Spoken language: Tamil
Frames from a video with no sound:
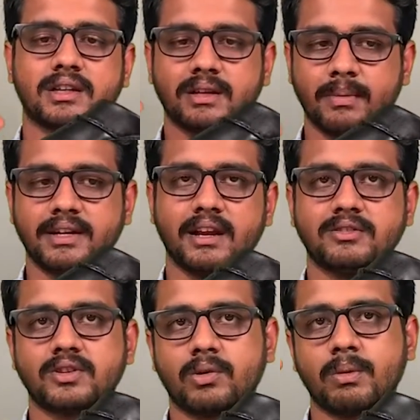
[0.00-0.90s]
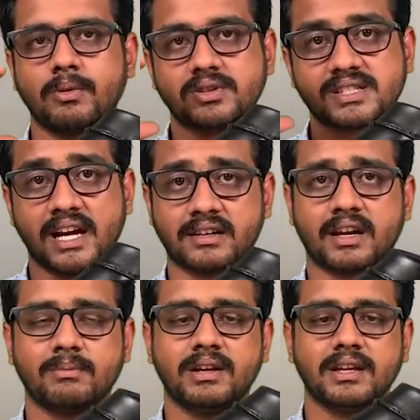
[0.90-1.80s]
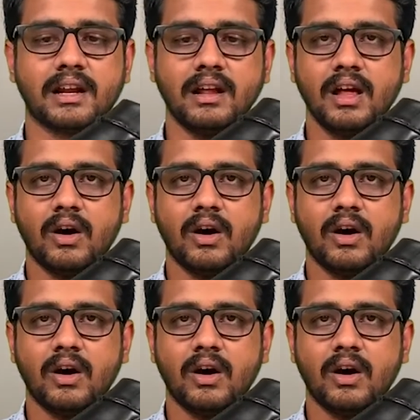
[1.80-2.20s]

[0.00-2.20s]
அந்த மெட்டீரியல் வந்து ரொம்பவே ஒரு ஸ்டாண்டர்டான மெட்டீரியல்